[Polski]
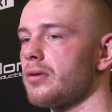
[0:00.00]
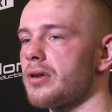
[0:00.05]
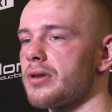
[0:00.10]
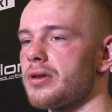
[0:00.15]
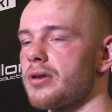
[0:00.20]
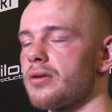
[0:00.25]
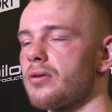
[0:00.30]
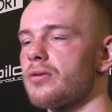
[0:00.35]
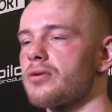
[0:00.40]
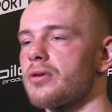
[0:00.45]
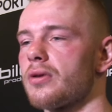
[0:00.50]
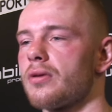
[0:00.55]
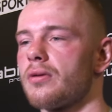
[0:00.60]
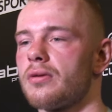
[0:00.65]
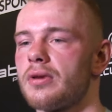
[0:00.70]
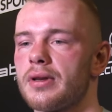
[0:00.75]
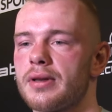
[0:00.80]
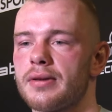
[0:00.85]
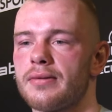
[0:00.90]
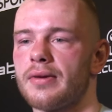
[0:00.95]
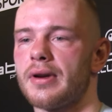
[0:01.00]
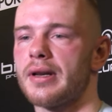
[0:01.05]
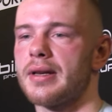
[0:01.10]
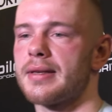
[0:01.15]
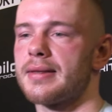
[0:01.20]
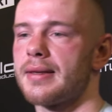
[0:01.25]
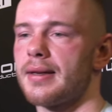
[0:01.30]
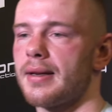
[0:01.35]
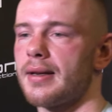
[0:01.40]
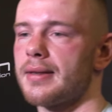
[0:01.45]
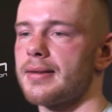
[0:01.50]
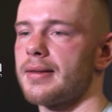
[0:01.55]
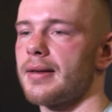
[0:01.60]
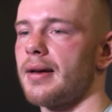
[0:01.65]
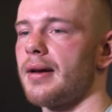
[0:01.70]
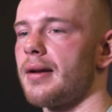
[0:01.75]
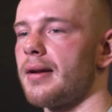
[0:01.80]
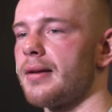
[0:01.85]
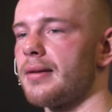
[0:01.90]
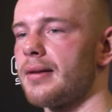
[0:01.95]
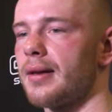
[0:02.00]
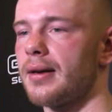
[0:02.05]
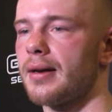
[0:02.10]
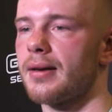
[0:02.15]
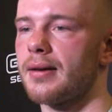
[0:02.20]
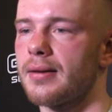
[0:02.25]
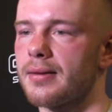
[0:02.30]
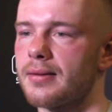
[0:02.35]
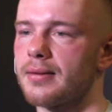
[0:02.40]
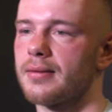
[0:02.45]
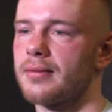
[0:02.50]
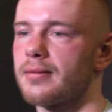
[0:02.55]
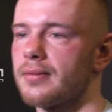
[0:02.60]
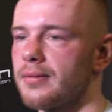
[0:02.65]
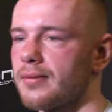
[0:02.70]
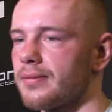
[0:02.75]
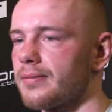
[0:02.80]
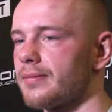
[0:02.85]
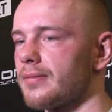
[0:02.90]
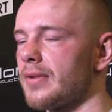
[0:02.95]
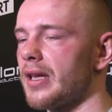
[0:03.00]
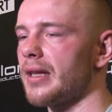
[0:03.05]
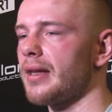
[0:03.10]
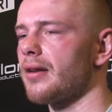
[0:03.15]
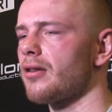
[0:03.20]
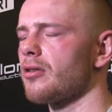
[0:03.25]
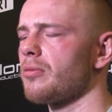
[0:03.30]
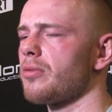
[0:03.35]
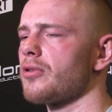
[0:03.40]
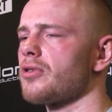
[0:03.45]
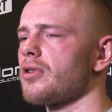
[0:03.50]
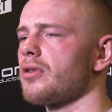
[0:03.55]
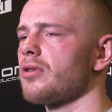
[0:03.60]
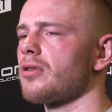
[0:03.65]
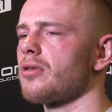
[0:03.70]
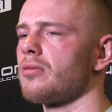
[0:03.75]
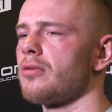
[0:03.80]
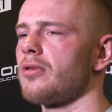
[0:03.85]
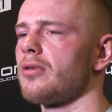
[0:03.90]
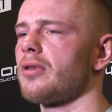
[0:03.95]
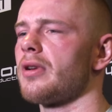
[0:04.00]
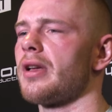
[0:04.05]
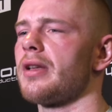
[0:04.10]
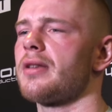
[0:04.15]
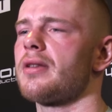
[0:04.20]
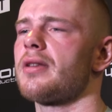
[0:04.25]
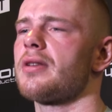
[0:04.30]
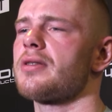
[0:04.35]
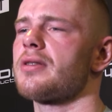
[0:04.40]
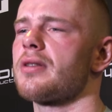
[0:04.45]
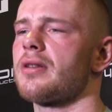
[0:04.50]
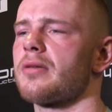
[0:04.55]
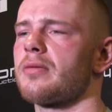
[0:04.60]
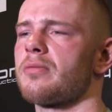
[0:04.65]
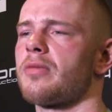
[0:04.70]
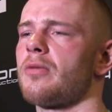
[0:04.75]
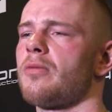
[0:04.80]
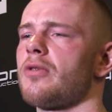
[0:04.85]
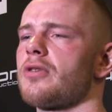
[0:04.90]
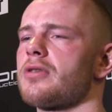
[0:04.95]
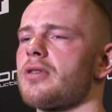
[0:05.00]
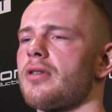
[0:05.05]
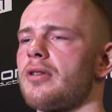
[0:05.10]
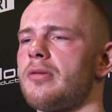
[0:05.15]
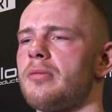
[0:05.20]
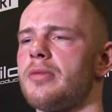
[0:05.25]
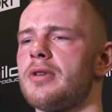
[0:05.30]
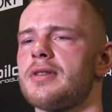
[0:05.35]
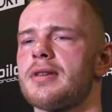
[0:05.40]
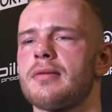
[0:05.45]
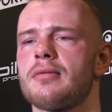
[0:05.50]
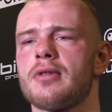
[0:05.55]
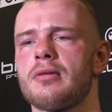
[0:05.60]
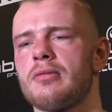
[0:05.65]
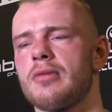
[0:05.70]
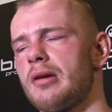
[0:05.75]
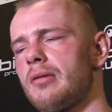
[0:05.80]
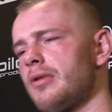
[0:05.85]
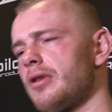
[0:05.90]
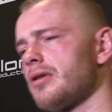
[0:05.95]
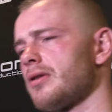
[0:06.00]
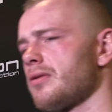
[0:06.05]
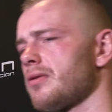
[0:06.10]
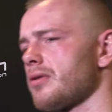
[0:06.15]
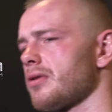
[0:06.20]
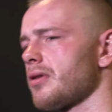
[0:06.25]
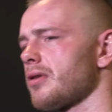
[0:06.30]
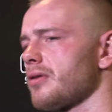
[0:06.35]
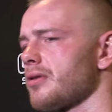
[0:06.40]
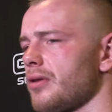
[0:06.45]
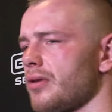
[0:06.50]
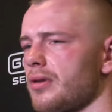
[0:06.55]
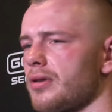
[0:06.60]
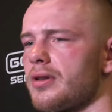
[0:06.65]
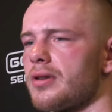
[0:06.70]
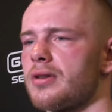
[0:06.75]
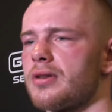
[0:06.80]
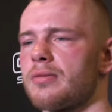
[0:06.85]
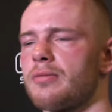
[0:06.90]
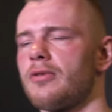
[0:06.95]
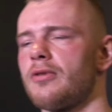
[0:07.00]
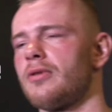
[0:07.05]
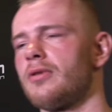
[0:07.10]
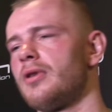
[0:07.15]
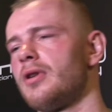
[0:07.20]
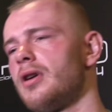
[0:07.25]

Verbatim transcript: znaczy dużo ogólnie tych walk jest teraz, ale tak ja tak od początku, bo ja też po boksie olimpijskim nie miałem jakichś dużych osiągnięć, bo